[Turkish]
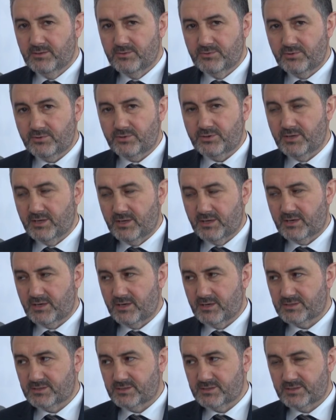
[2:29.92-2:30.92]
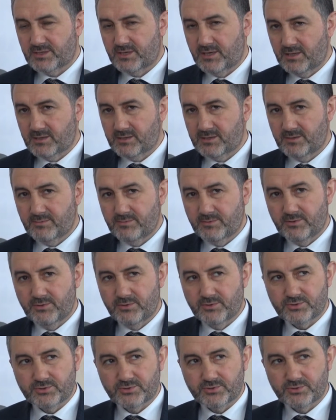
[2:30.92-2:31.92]
Türkiye'ye karşı saldırı
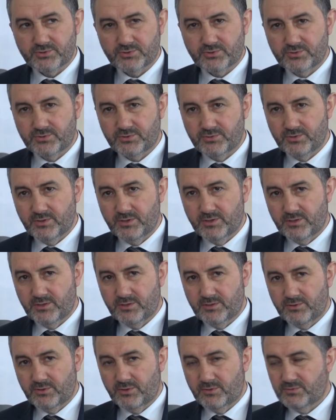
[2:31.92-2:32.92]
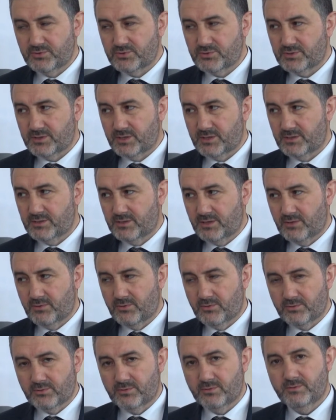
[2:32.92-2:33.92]
biliyorsunuz e, döviz üzerinden
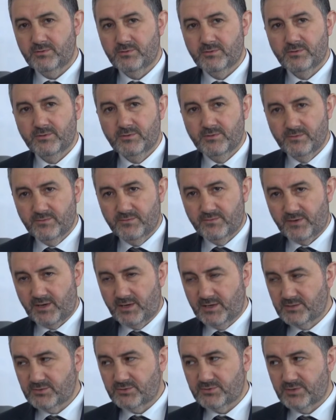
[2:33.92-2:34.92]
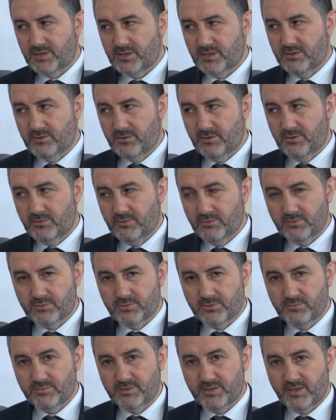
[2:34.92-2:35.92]
oldu faiz üzerinden
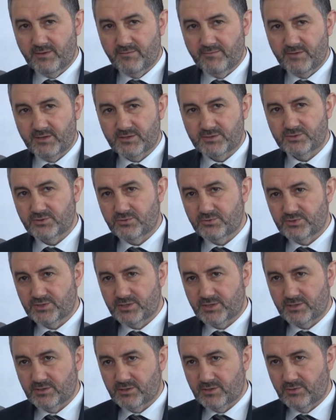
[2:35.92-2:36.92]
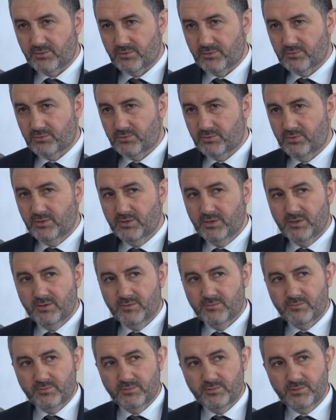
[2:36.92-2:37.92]
oldu bir de enflasyon üzerinden oldu.
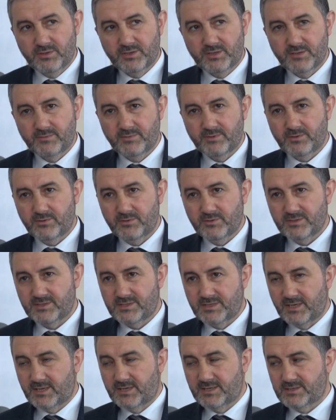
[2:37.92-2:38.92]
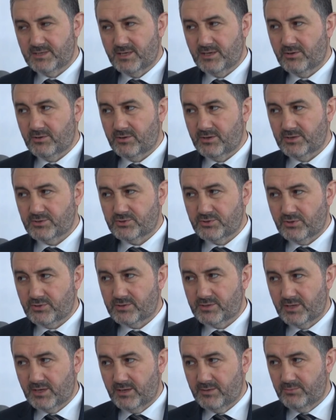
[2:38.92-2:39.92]
Bu 2008'e göre
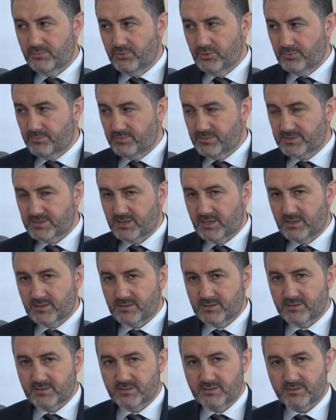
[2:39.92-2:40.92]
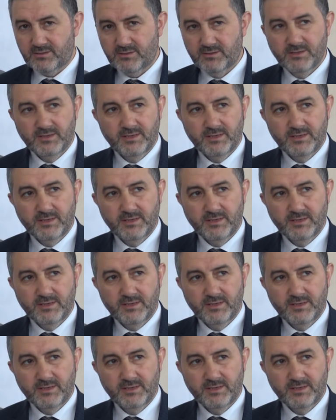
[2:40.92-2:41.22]
çok daha büyük bir saldırıdır.